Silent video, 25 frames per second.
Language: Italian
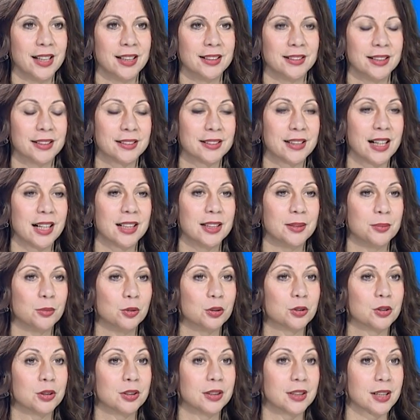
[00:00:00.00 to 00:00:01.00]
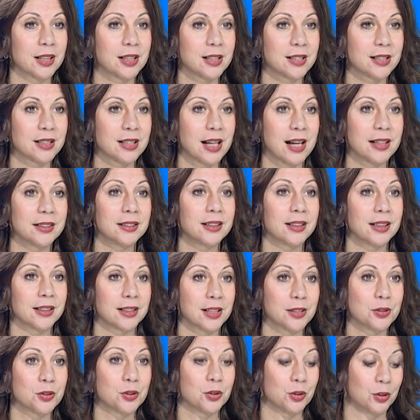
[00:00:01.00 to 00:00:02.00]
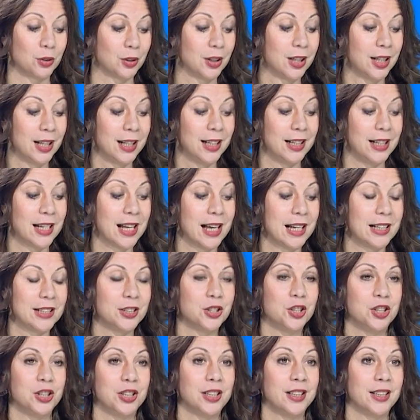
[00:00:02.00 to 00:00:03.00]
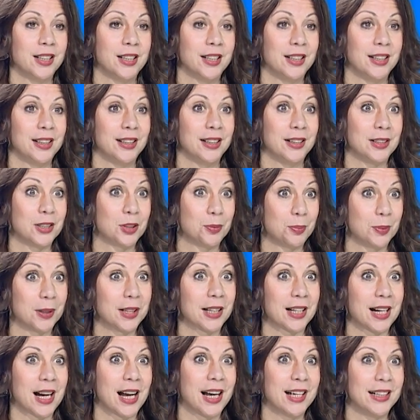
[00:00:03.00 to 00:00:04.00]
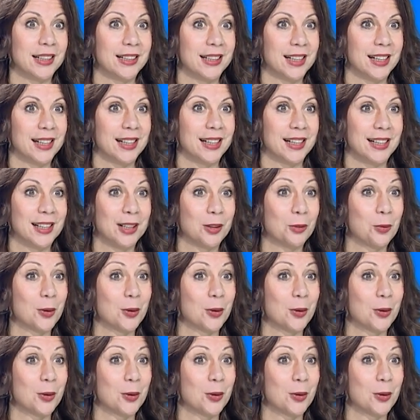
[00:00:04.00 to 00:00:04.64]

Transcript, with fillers: dettagli molto interessanti che adesso lei ci eh, spiegherà in, bella, in